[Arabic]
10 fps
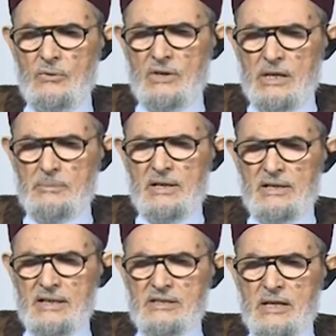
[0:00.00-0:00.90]

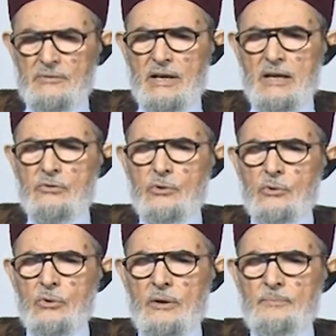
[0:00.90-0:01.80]
ونبقى نختلف على
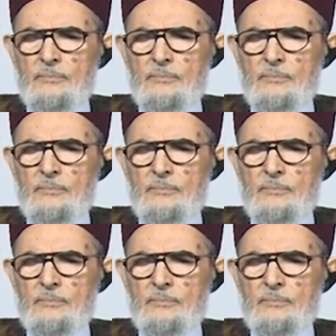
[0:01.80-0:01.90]
الفروع